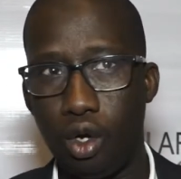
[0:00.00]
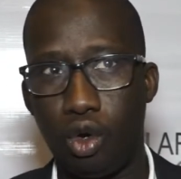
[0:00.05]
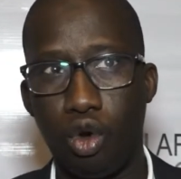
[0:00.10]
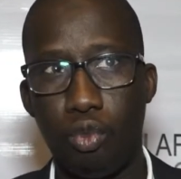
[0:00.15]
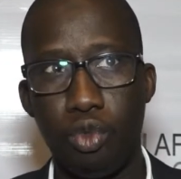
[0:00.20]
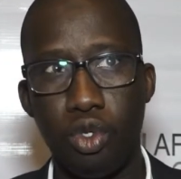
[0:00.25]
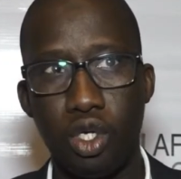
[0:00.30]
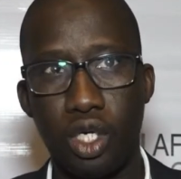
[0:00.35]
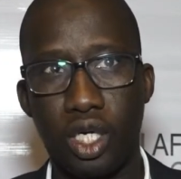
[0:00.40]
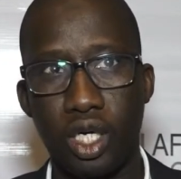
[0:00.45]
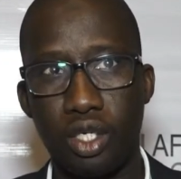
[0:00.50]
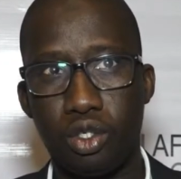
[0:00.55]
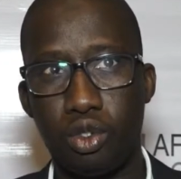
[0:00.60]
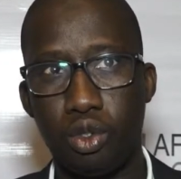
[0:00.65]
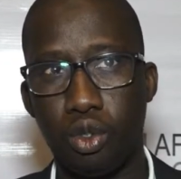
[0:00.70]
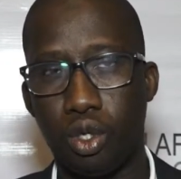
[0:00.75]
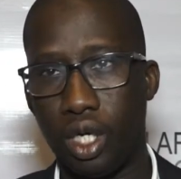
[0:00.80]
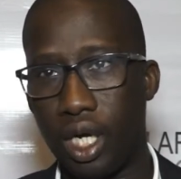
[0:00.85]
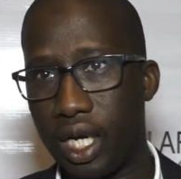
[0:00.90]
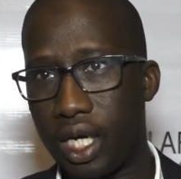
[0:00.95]
Communiquer
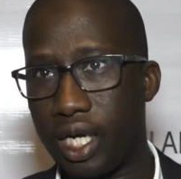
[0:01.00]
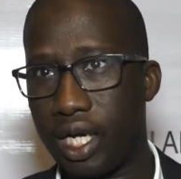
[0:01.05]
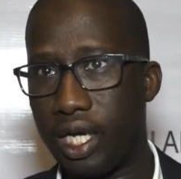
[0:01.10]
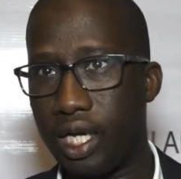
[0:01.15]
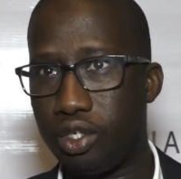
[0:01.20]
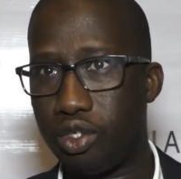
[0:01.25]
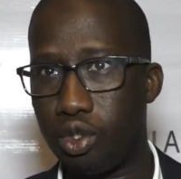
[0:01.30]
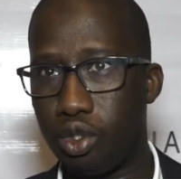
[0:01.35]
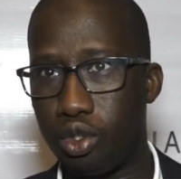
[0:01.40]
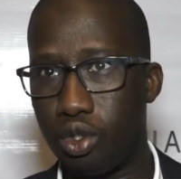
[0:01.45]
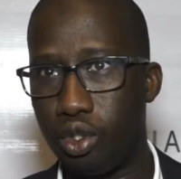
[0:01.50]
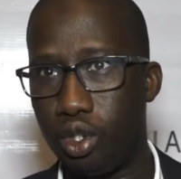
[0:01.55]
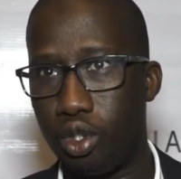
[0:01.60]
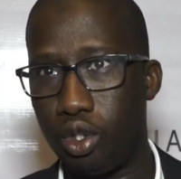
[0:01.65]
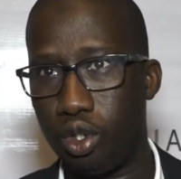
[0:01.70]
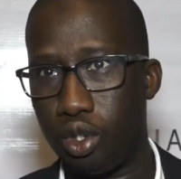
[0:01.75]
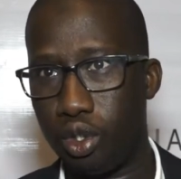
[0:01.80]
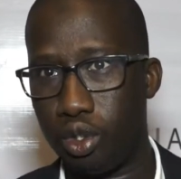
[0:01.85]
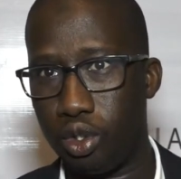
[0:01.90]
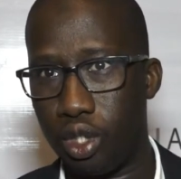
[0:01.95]
sur la création
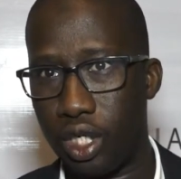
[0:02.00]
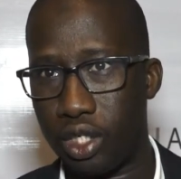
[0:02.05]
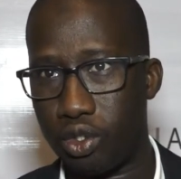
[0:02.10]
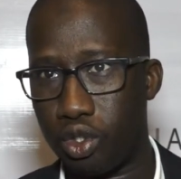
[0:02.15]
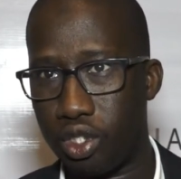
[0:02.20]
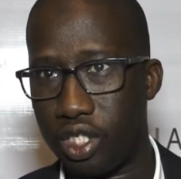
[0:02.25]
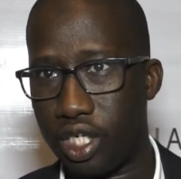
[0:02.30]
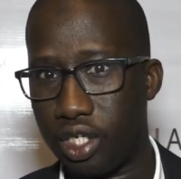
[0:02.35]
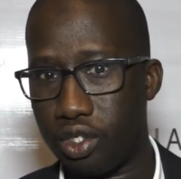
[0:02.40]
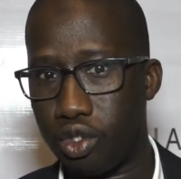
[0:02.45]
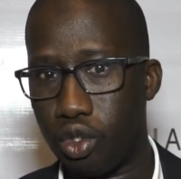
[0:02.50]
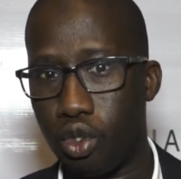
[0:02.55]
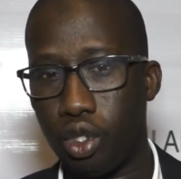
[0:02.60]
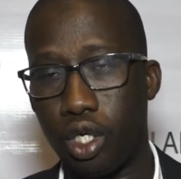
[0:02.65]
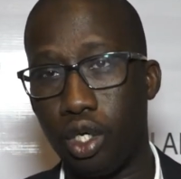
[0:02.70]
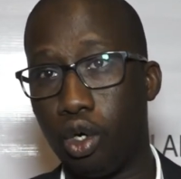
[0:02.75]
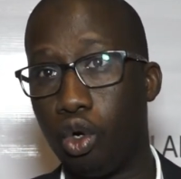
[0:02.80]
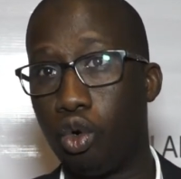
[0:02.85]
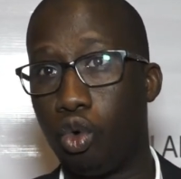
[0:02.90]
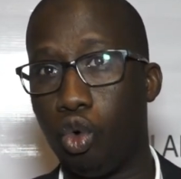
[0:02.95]
de l'association
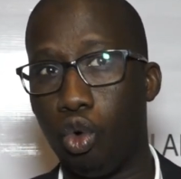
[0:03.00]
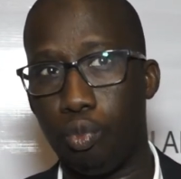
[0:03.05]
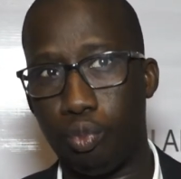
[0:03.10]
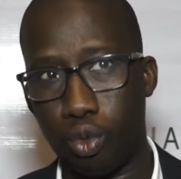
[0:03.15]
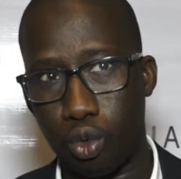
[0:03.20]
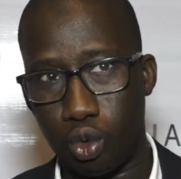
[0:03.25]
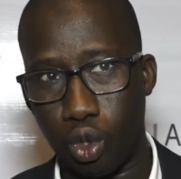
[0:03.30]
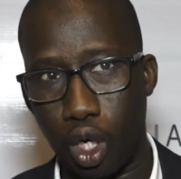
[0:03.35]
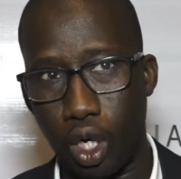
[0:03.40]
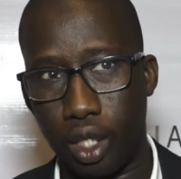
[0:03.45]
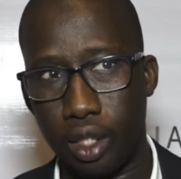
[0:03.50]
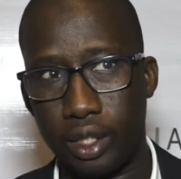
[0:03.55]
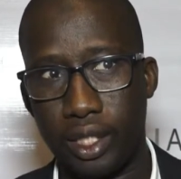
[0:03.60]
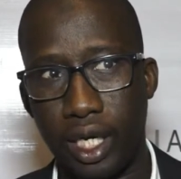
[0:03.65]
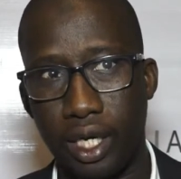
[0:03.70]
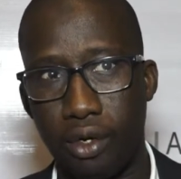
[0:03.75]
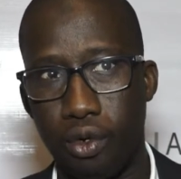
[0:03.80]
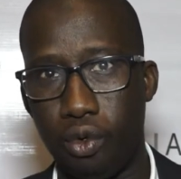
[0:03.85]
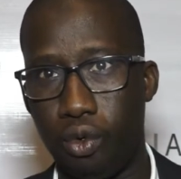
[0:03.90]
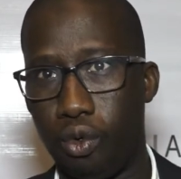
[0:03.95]
qui regroupe un
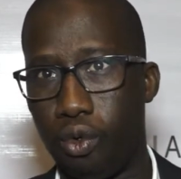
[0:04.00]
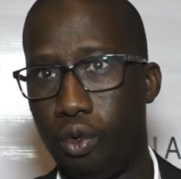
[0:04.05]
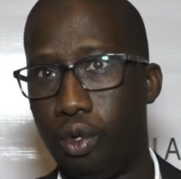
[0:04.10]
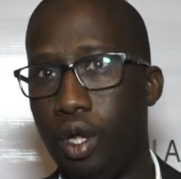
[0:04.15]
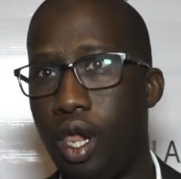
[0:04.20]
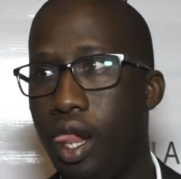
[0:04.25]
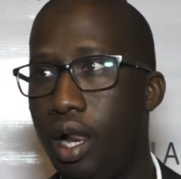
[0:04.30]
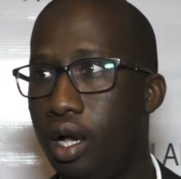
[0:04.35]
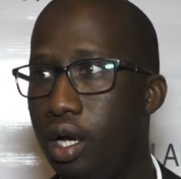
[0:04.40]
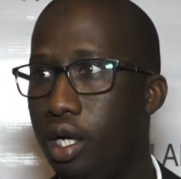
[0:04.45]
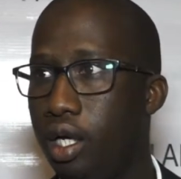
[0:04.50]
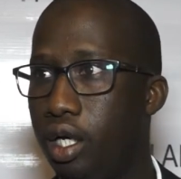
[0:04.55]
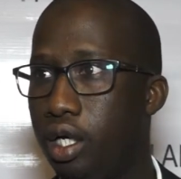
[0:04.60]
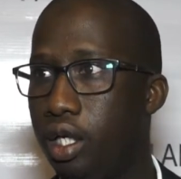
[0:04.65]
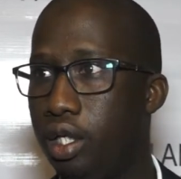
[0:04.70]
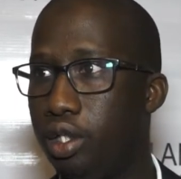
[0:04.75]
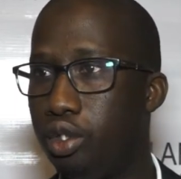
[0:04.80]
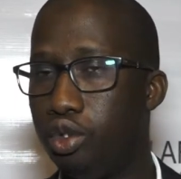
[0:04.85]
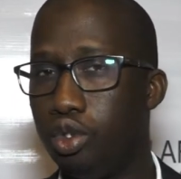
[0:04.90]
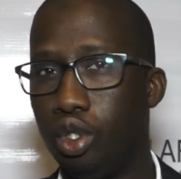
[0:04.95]
tas de,
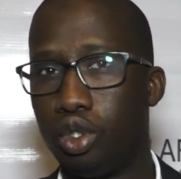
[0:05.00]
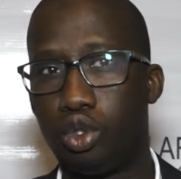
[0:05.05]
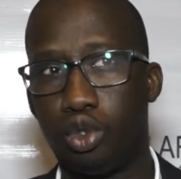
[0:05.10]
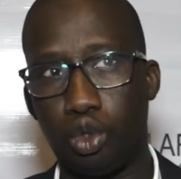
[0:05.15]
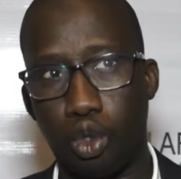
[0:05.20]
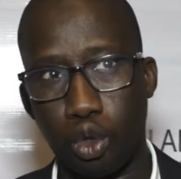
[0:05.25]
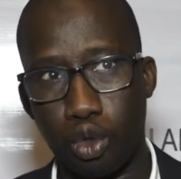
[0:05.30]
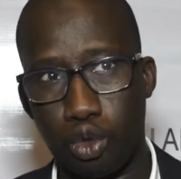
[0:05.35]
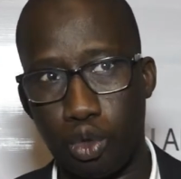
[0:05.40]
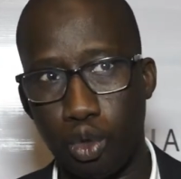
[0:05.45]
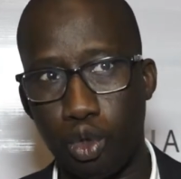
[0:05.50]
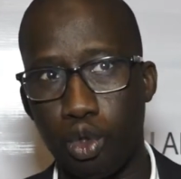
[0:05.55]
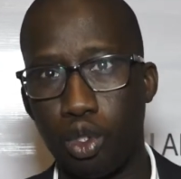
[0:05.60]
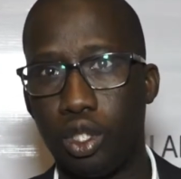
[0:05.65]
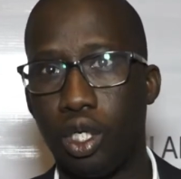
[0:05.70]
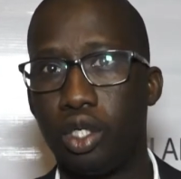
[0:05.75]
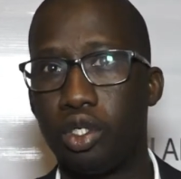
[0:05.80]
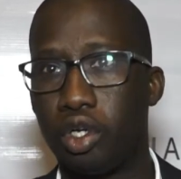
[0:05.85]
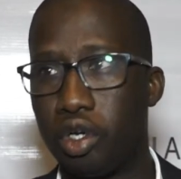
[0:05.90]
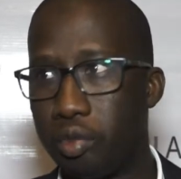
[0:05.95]
structures,
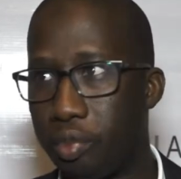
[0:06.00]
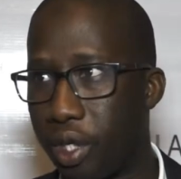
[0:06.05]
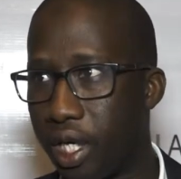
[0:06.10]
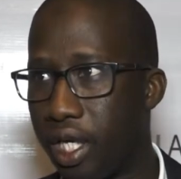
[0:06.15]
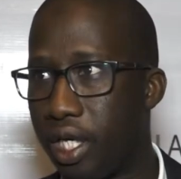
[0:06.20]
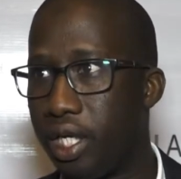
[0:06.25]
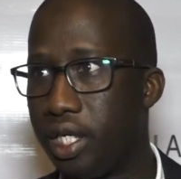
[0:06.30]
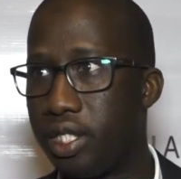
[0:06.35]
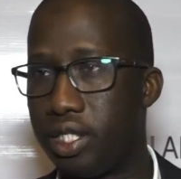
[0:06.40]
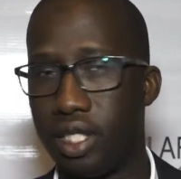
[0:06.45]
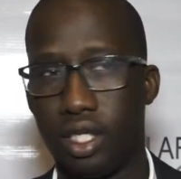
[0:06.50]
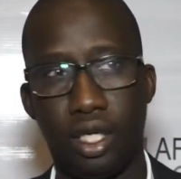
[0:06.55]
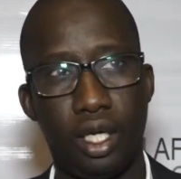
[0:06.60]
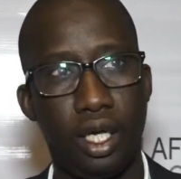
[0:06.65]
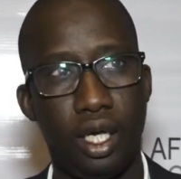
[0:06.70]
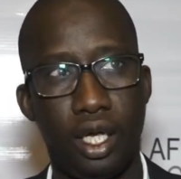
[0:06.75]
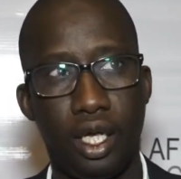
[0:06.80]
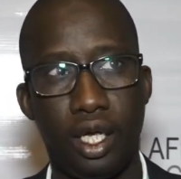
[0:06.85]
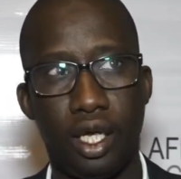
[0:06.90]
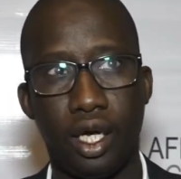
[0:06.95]
d'entreprises
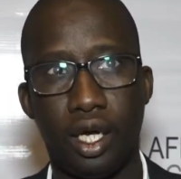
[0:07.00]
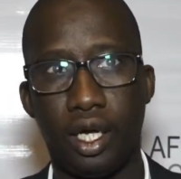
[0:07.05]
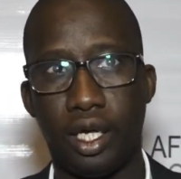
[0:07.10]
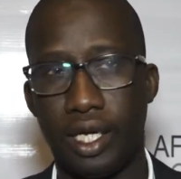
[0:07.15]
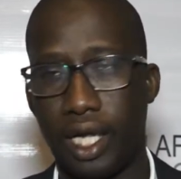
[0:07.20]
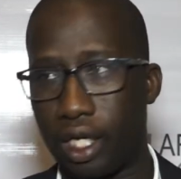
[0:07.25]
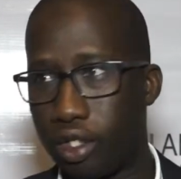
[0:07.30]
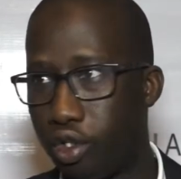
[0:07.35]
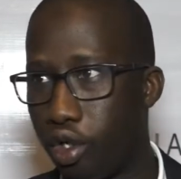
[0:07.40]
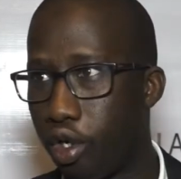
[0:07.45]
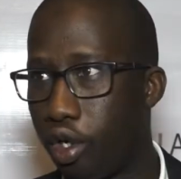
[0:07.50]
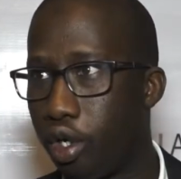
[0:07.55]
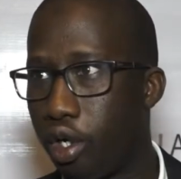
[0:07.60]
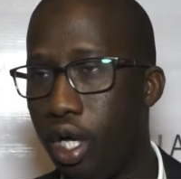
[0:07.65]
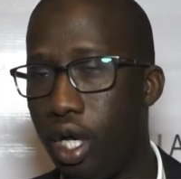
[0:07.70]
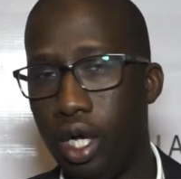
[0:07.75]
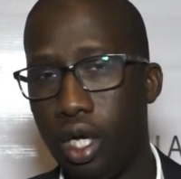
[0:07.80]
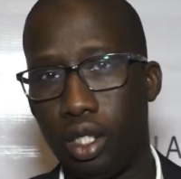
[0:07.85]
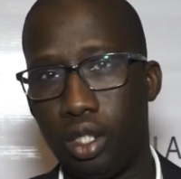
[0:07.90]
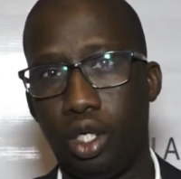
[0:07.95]
et d'acteurs
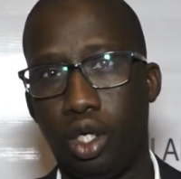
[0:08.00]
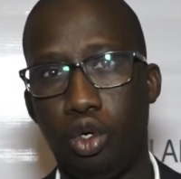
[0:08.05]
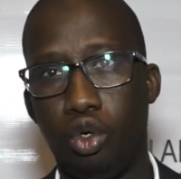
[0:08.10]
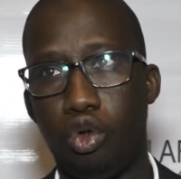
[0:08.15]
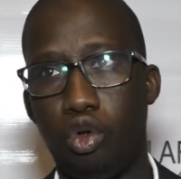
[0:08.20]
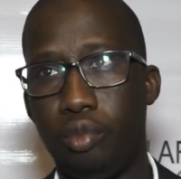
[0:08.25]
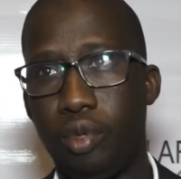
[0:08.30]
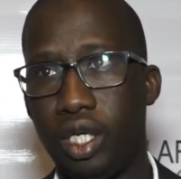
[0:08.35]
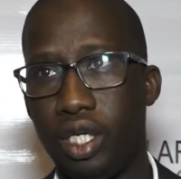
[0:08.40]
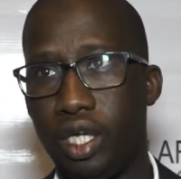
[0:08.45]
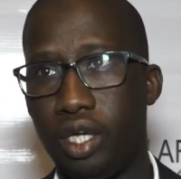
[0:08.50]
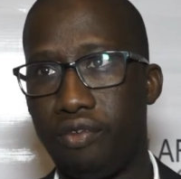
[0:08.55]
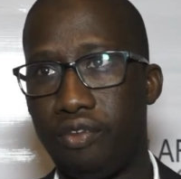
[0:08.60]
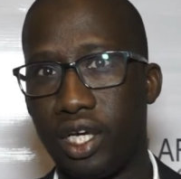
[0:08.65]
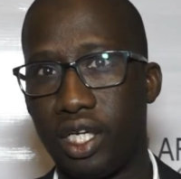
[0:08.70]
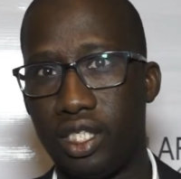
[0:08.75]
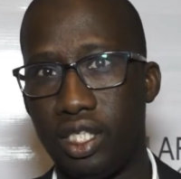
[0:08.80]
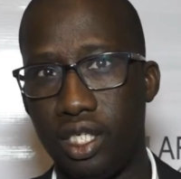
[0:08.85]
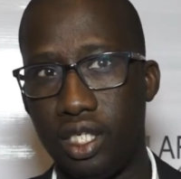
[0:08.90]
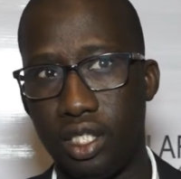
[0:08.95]
dans le domaine des
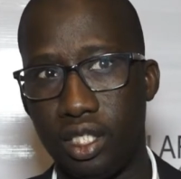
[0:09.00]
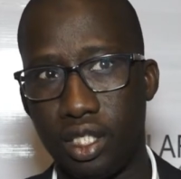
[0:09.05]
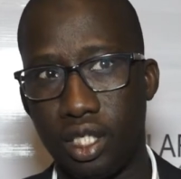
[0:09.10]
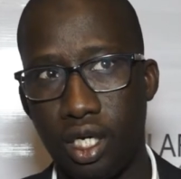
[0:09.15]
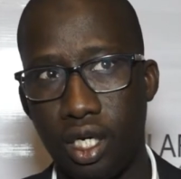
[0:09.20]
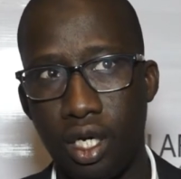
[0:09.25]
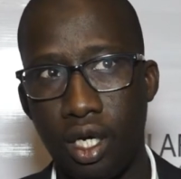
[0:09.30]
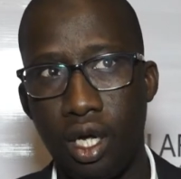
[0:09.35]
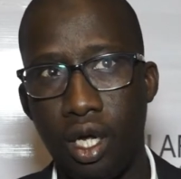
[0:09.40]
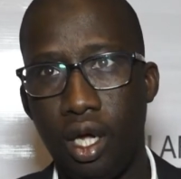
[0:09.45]
fertilisants,